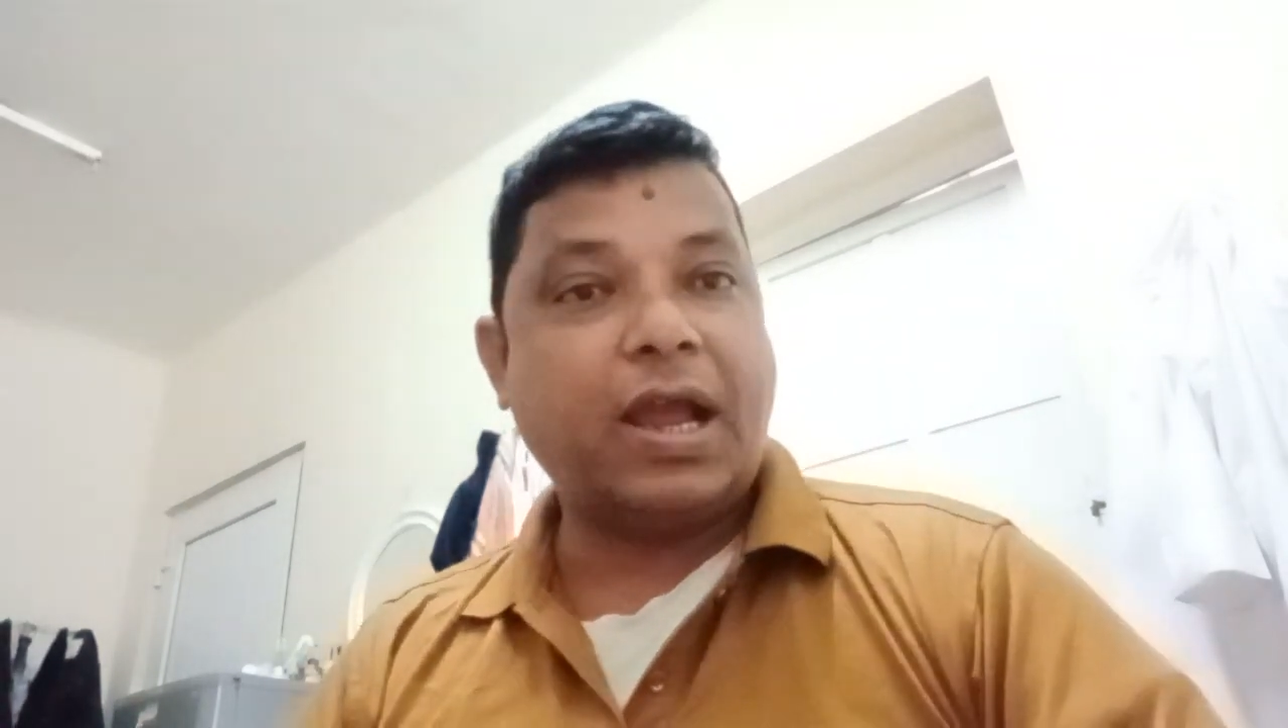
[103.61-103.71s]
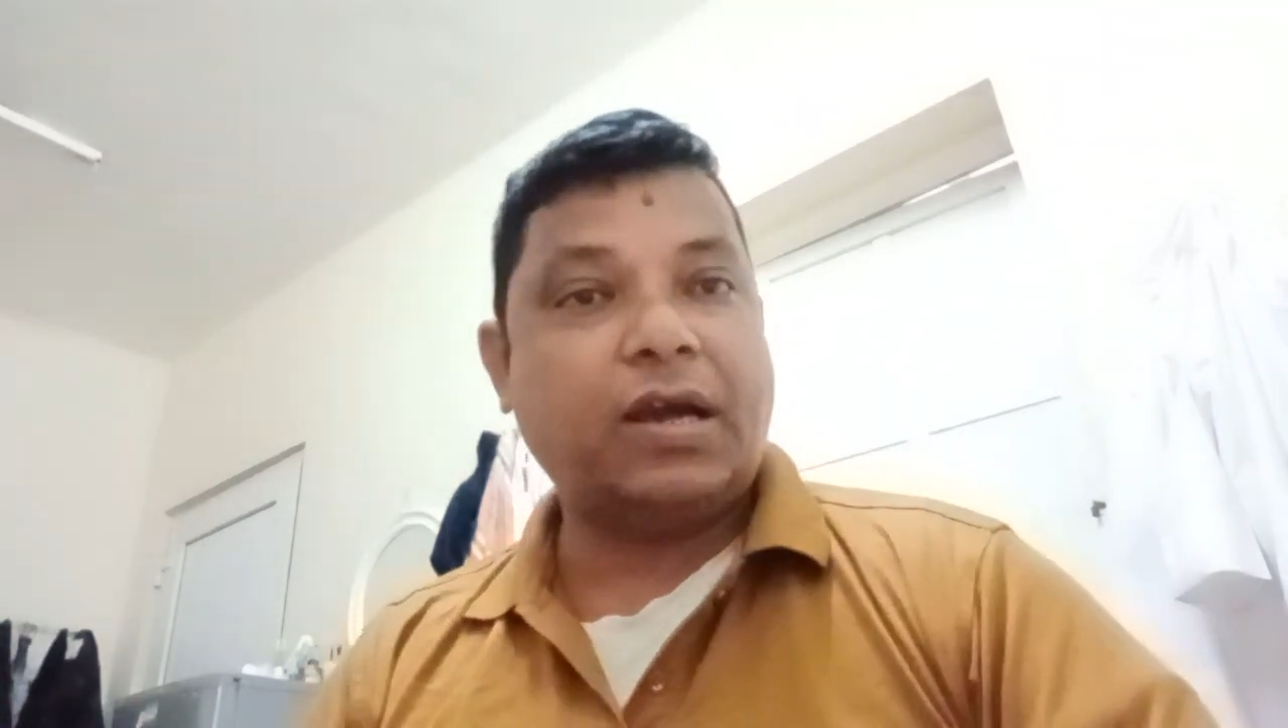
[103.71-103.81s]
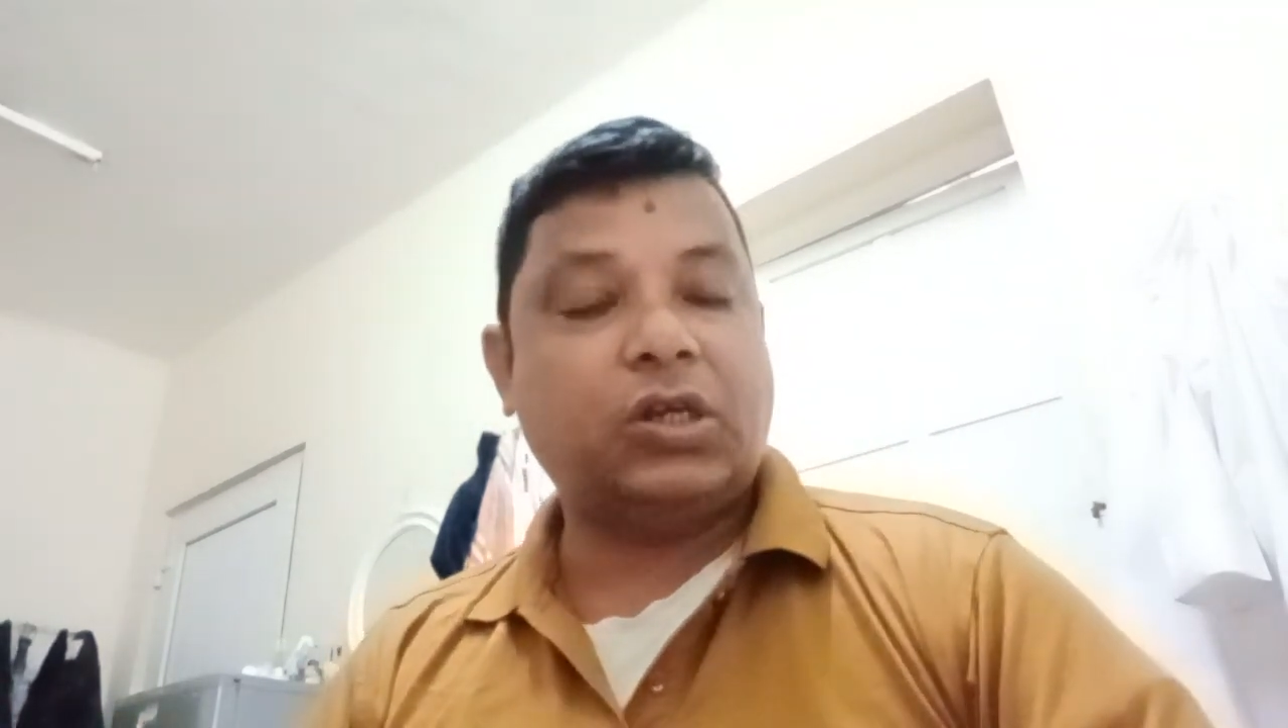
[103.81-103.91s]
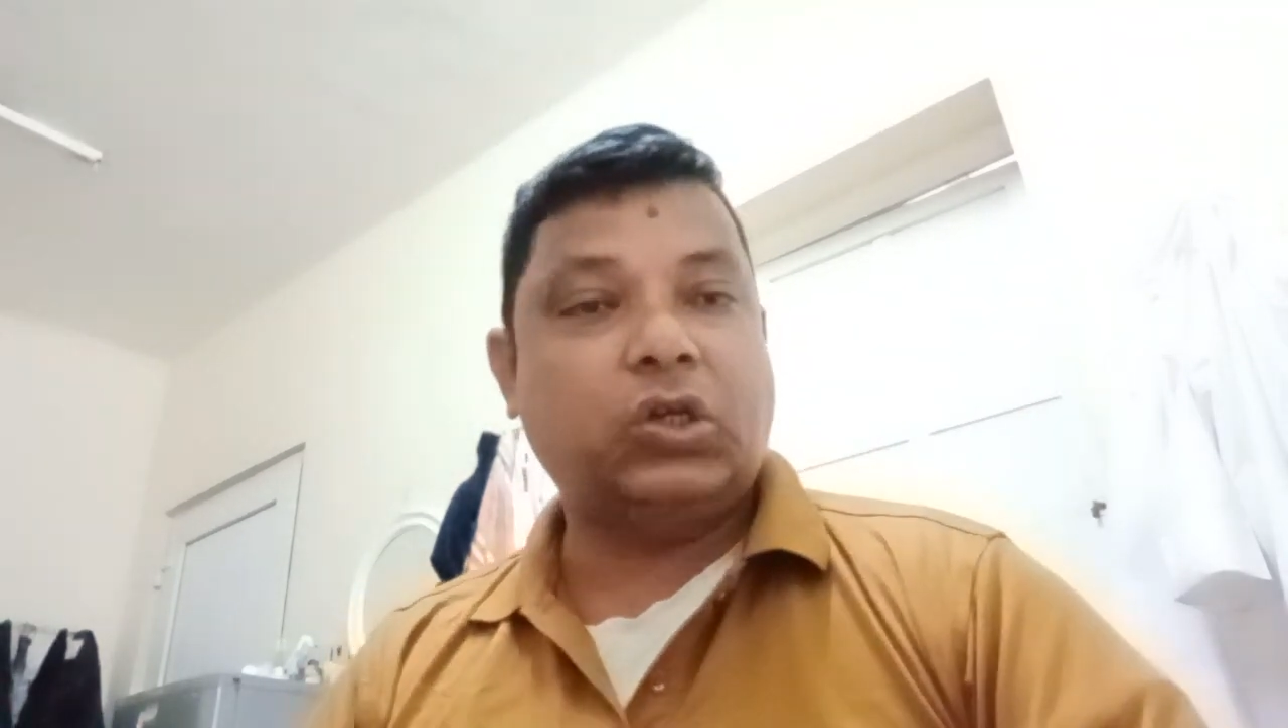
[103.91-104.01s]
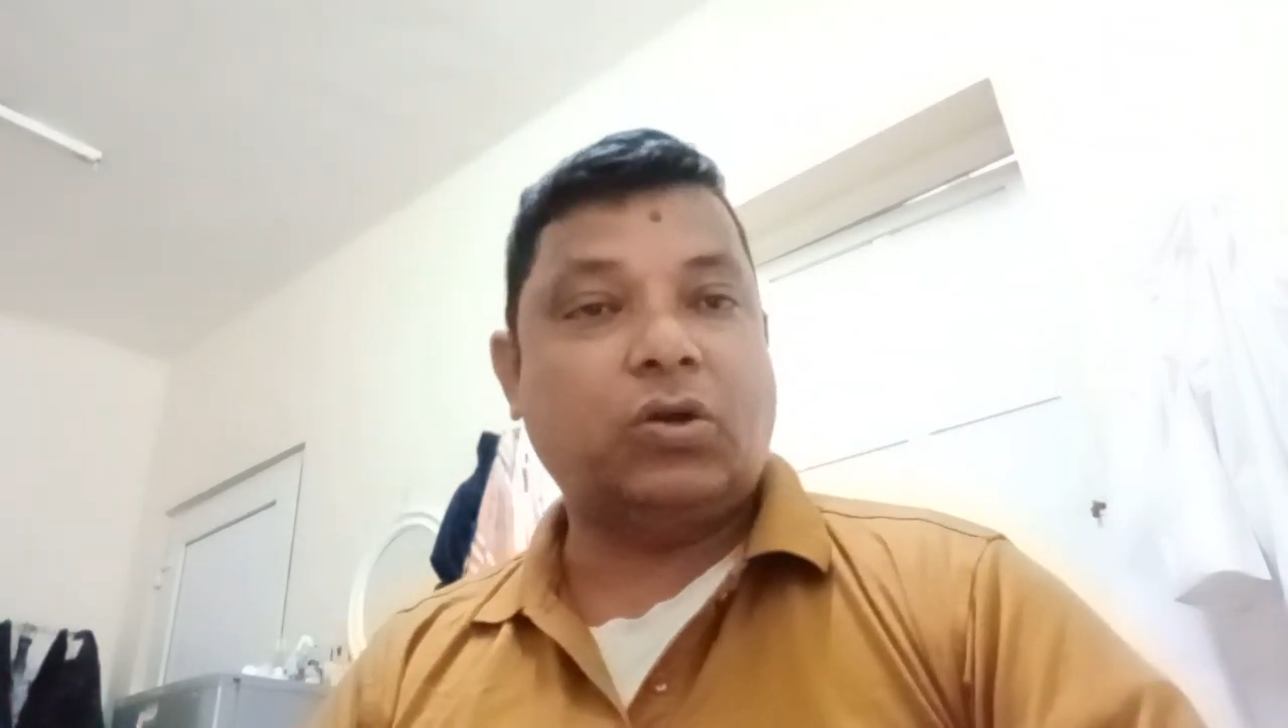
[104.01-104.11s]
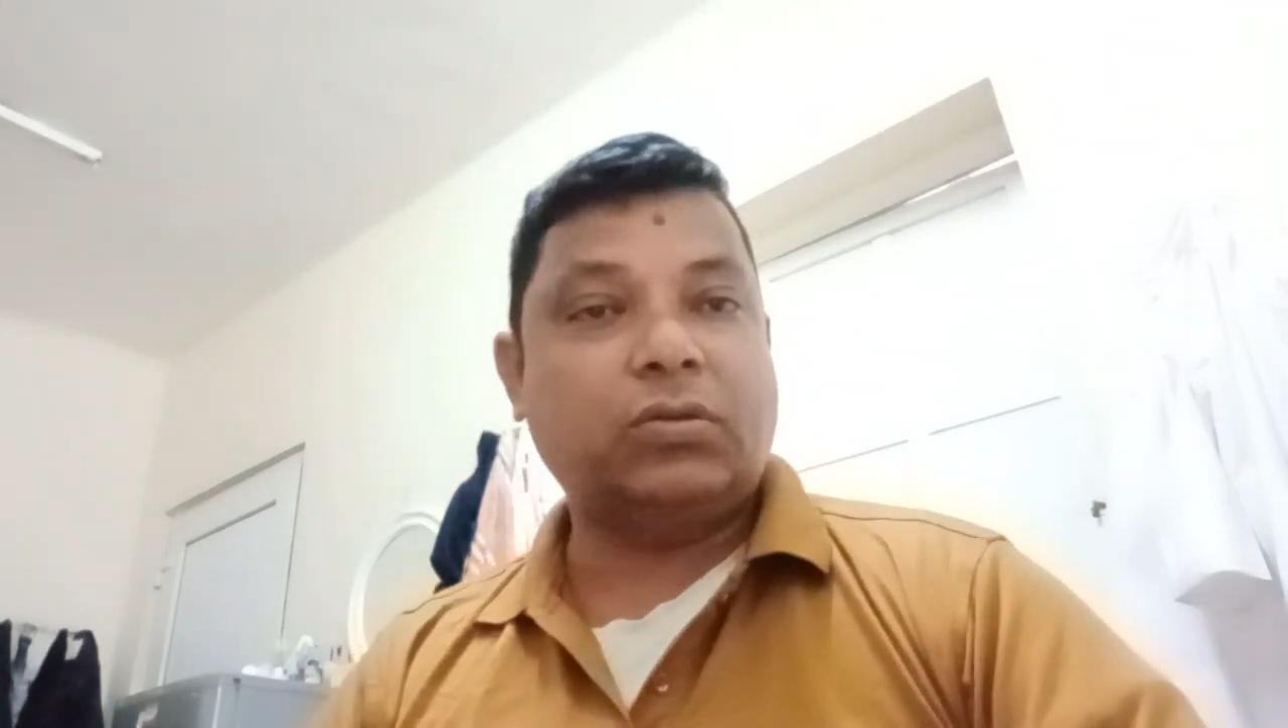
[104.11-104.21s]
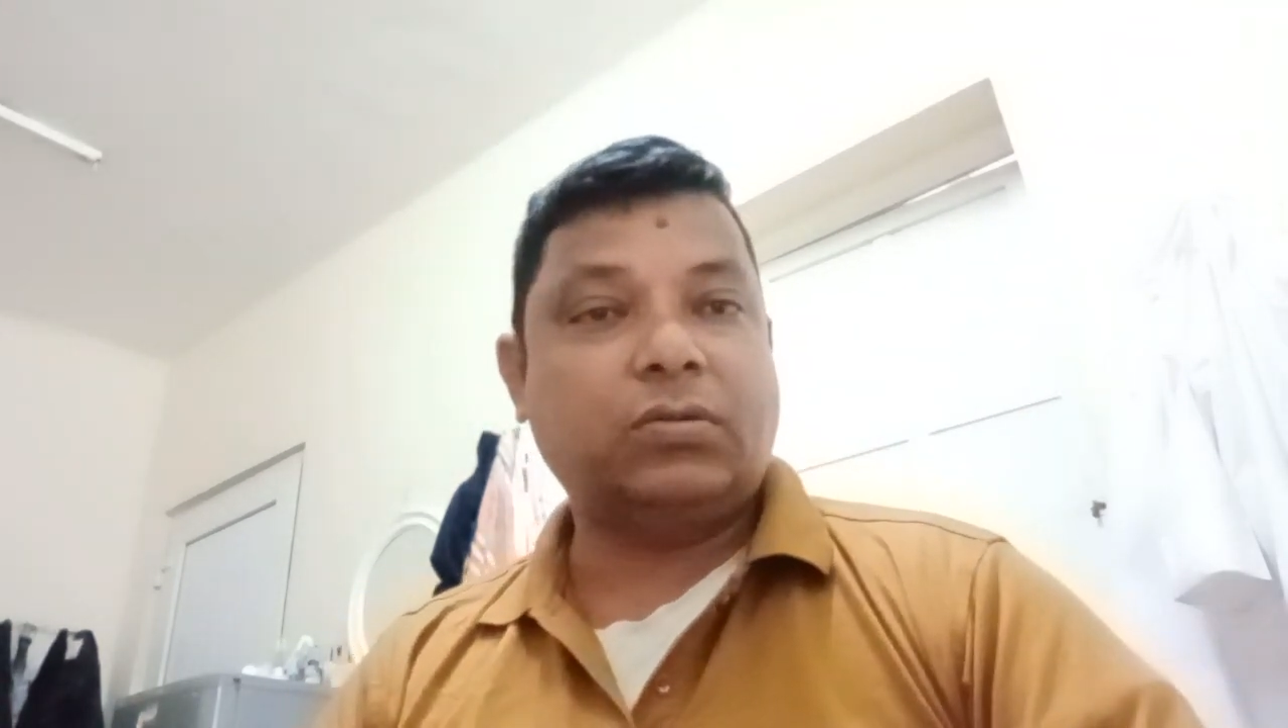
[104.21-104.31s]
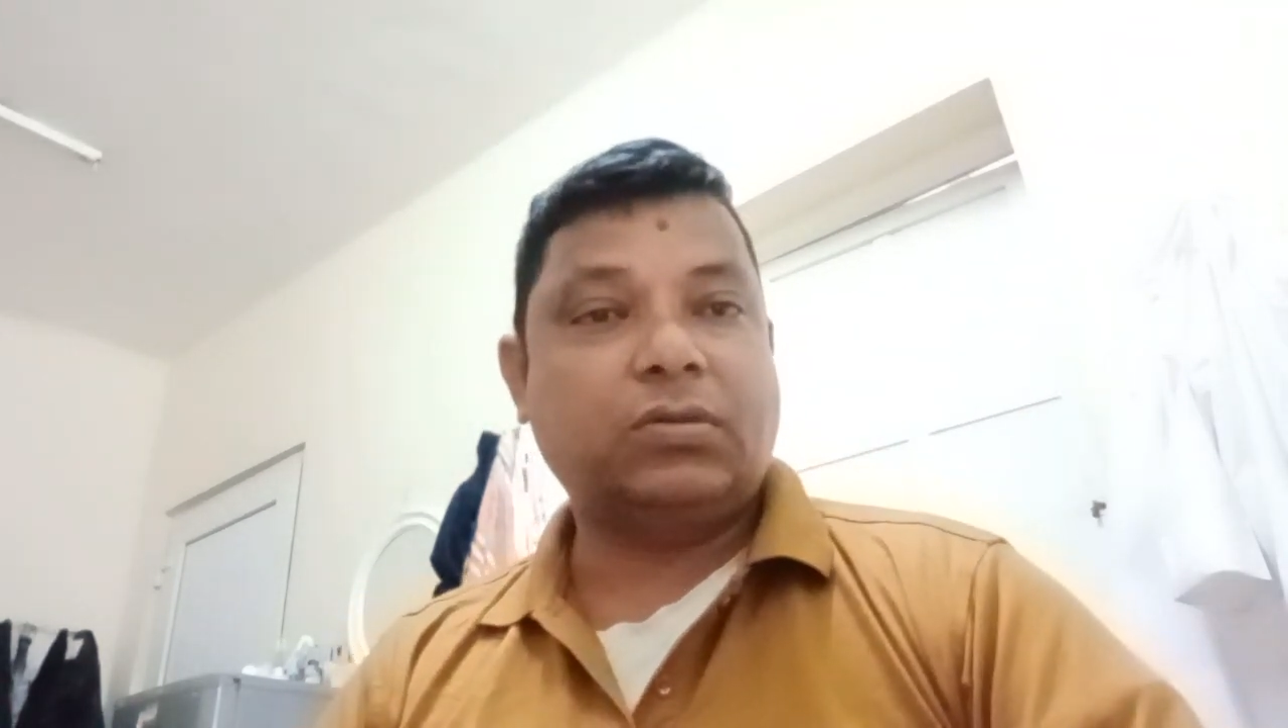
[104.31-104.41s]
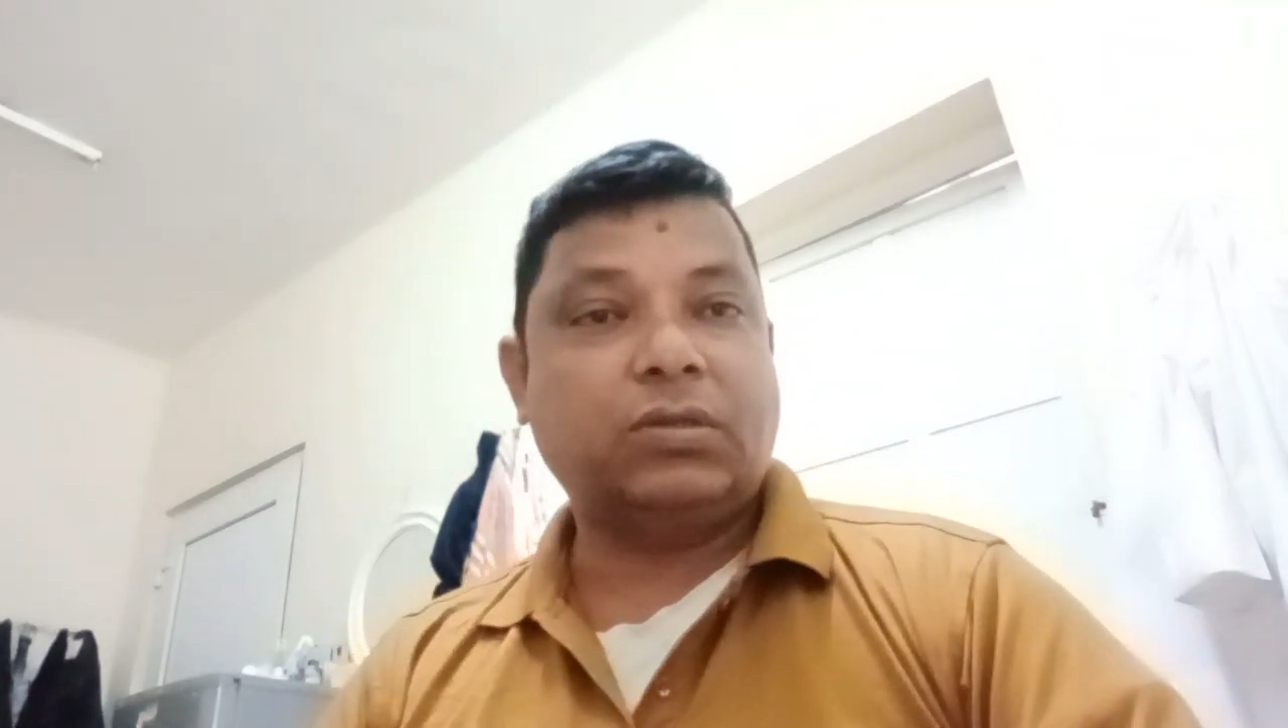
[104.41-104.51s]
একজন